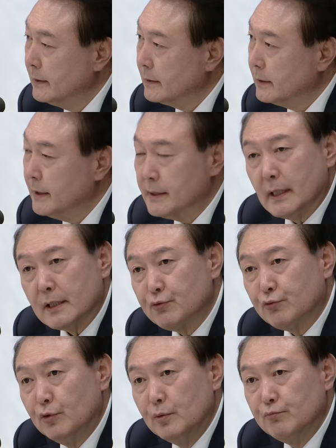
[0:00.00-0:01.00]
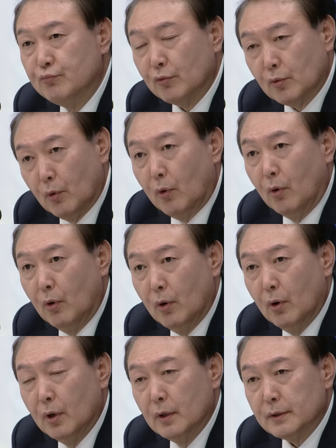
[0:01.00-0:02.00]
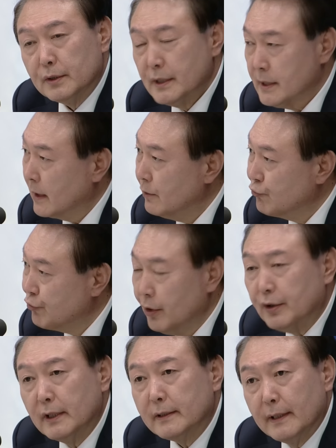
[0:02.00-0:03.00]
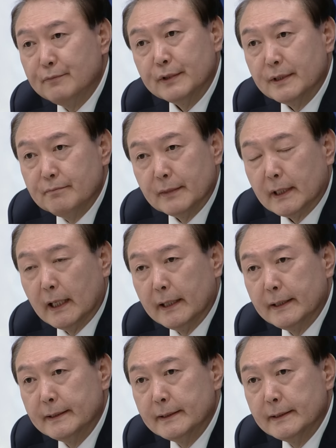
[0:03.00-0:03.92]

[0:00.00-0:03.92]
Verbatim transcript: 의사 수를 묶고 의사를 줄였기 때문입니다.